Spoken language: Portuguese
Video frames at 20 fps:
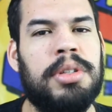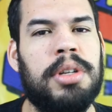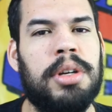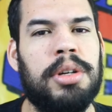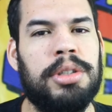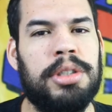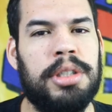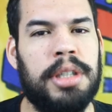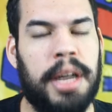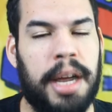
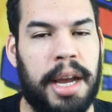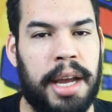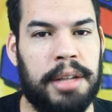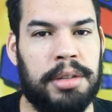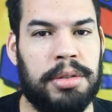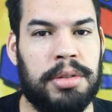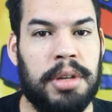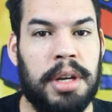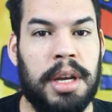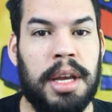seus
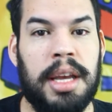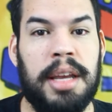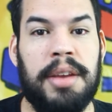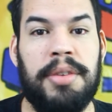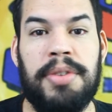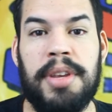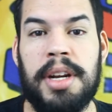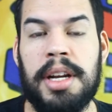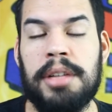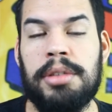direitos
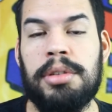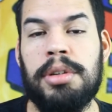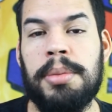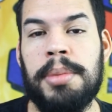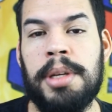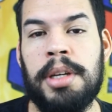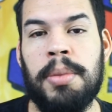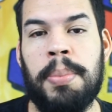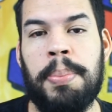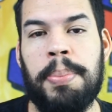e virando
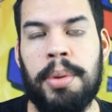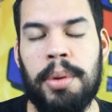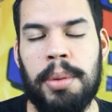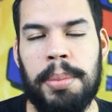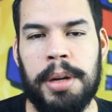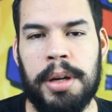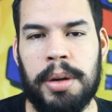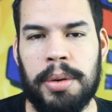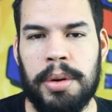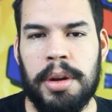domínio
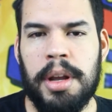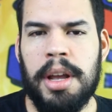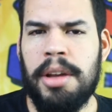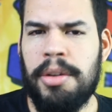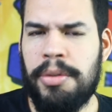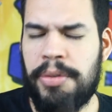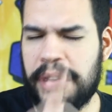público.